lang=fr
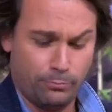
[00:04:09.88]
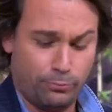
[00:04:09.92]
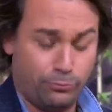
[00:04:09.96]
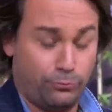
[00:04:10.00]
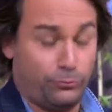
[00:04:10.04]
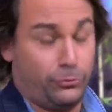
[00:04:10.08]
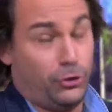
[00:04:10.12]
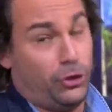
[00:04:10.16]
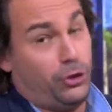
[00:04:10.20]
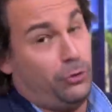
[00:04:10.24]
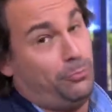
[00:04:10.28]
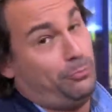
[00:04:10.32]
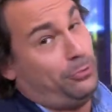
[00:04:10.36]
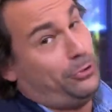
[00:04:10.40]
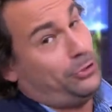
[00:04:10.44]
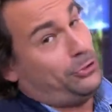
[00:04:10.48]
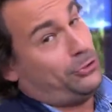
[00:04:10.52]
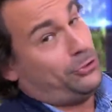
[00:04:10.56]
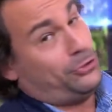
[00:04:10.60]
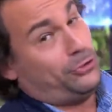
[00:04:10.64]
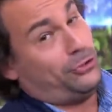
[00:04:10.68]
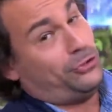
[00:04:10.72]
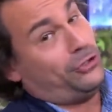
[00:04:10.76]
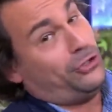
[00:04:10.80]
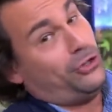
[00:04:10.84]
Peut-être parce
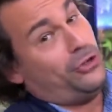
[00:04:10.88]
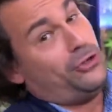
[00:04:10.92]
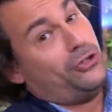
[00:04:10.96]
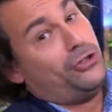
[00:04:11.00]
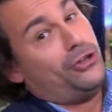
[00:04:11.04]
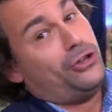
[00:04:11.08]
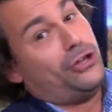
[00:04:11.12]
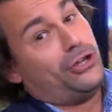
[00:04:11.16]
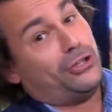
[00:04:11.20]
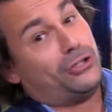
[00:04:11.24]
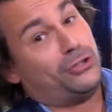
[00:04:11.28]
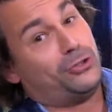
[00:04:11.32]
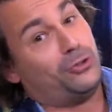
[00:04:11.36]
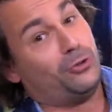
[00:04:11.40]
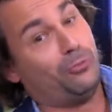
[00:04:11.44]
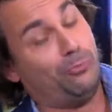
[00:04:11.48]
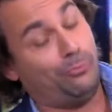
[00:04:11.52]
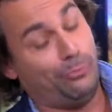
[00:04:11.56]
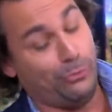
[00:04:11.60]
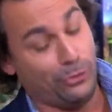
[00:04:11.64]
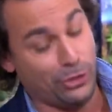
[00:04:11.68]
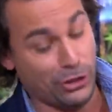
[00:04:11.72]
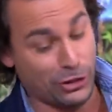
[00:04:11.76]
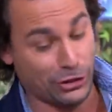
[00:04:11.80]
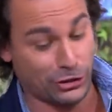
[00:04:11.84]
que c'est une élection
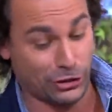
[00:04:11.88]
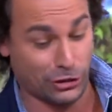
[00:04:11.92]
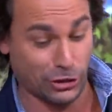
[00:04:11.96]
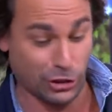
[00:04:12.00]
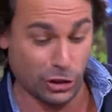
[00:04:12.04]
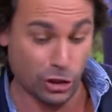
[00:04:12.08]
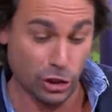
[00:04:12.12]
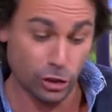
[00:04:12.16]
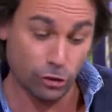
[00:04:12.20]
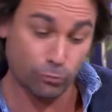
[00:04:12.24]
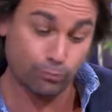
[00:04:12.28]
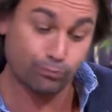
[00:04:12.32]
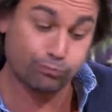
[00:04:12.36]
politique.